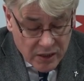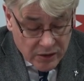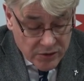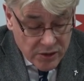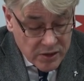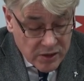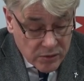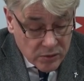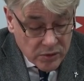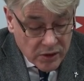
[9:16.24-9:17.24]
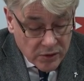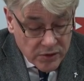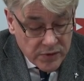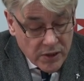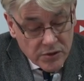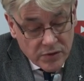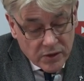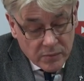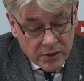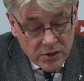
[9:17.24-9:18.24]
Rosyjska kultura rozwija się w
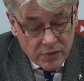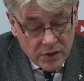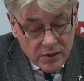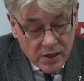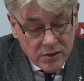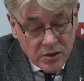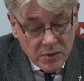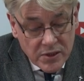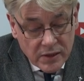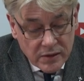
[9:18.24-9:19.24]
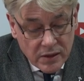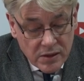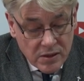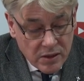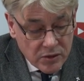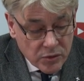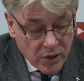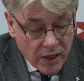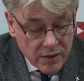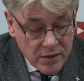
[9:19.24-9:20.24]
ramach cywilizacji bizantyjskiej i
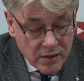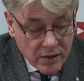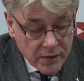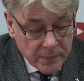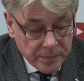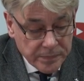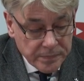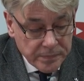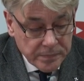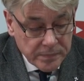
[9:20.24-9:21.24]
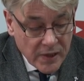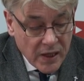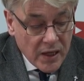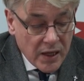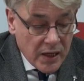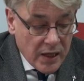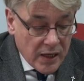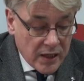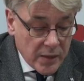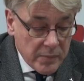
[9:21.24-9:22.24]
turańskiej.
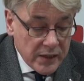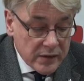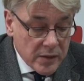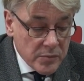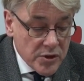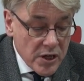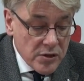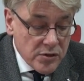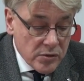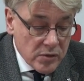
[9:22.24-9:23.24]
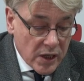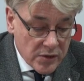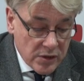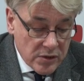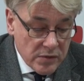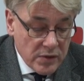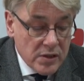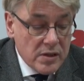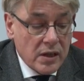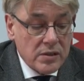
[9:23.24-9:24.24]
Elementem, częścią każdej
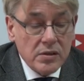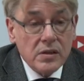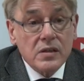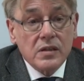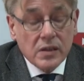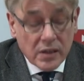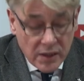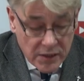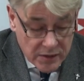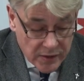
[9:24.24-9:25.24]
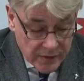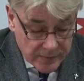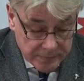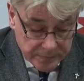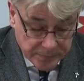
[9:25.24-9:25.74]
cywilizacji jest religia.